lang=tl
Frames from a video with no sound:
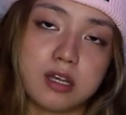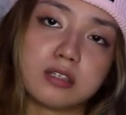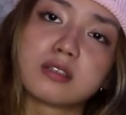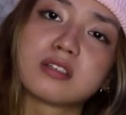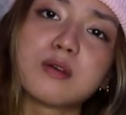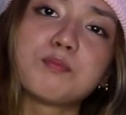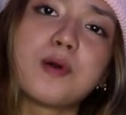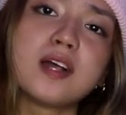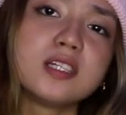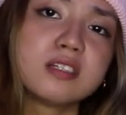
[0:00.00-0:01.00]
date?
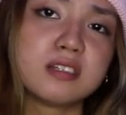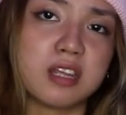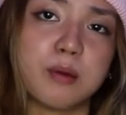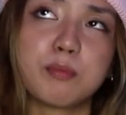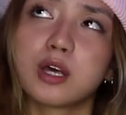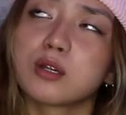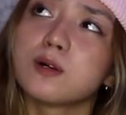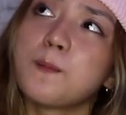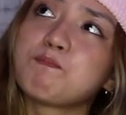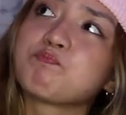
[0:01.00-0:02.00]
Depende.
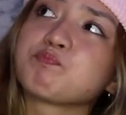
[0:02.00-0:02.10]
Pero,